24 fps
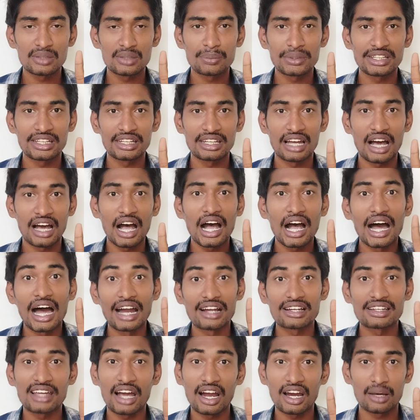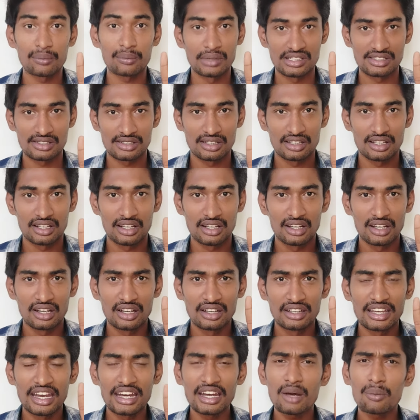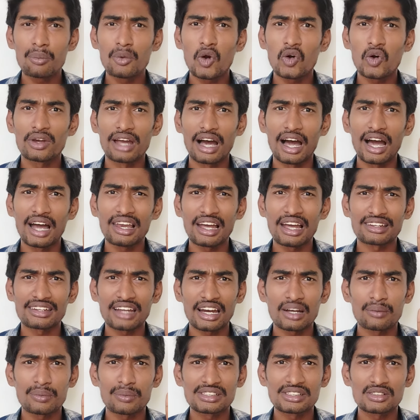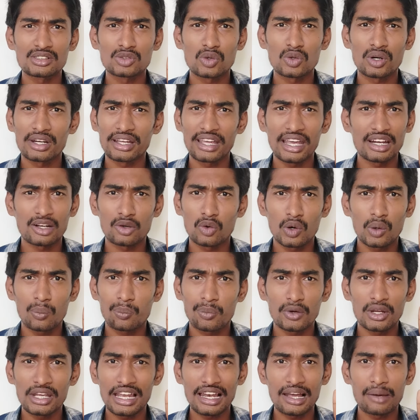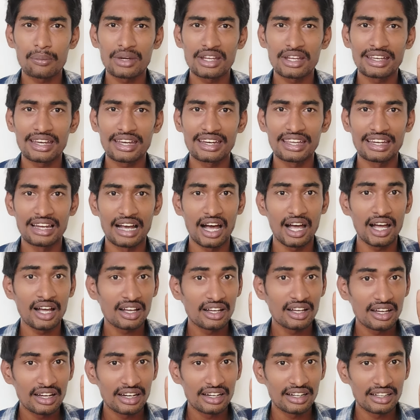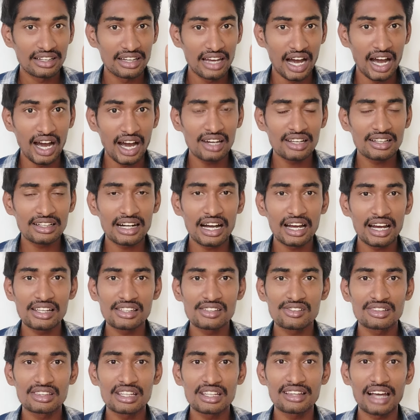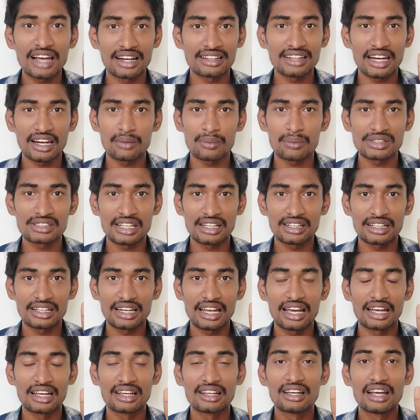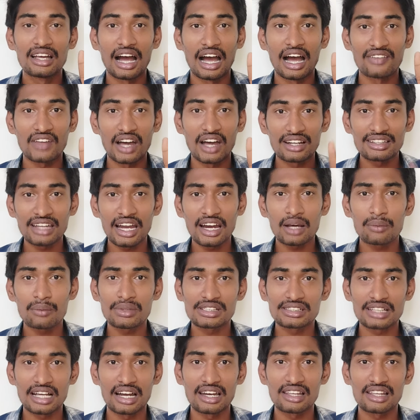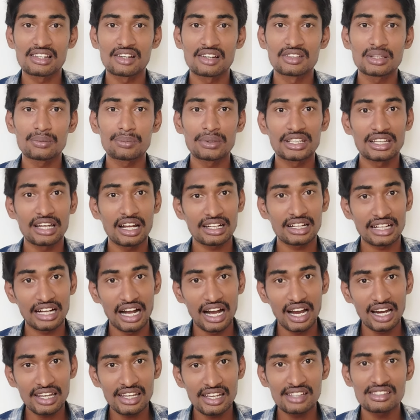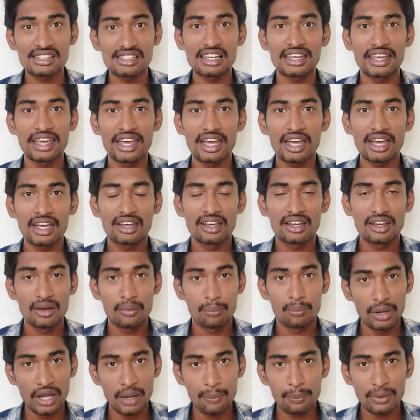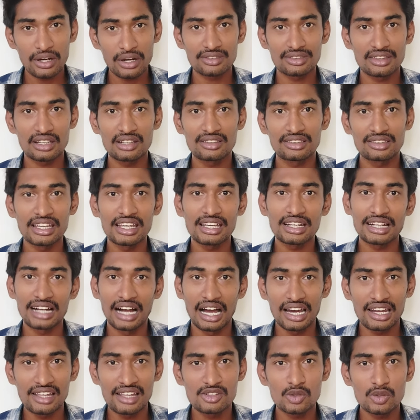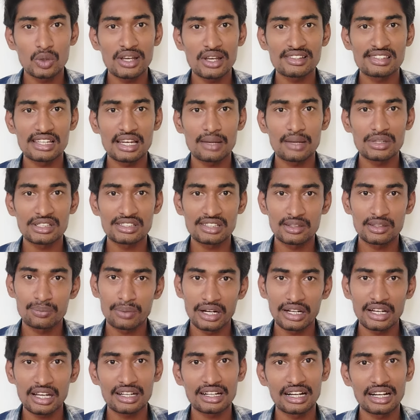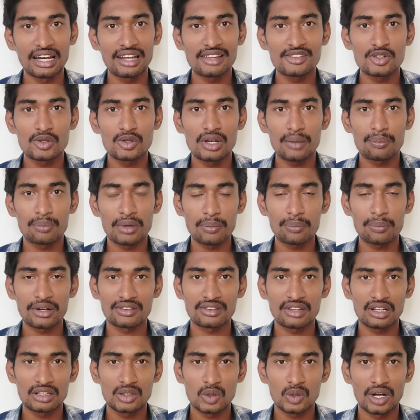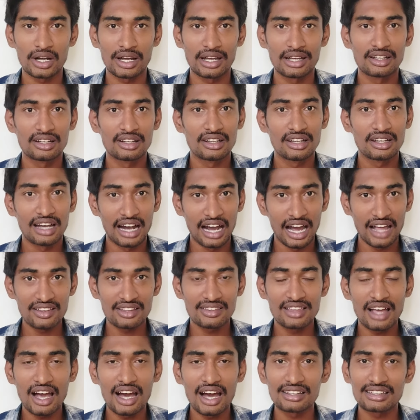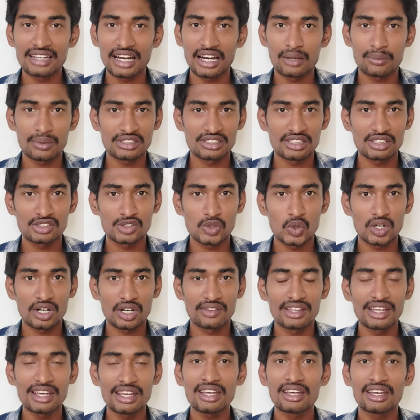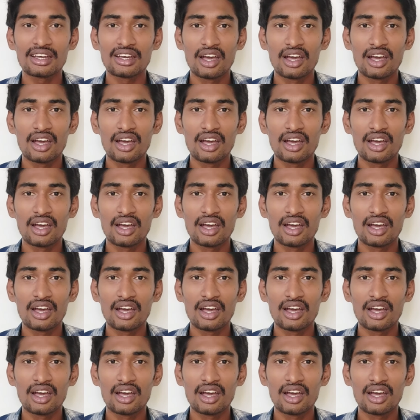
வந்து பார்த்தீங்கன்னா அட்டானமஸ் என்ன ப்ரோ நாலு அட்டானமஸ் சொல்கிறீங்க எனக்கு ஒன்றும் புரியலை அப்படின்னு கேட்டிங்கன்னா நாலு காலேஜ் வந்து இந்த அட்டானமஸாக இருக்குல்ல அந்த அட்டானமஸ் காலேஜில் வந்து பாத்தீங்கன்னா காலேஜ்லயே பேப்பரை திருத்தி காலேஜுக்குள்ளேயே சிலபஸ் இருப்பாங்க காலேஜுக்குள்ளேயே பேப்பரை திருத்துவாங்க அதுதான் அட்டானமஸ் சொல்கிறது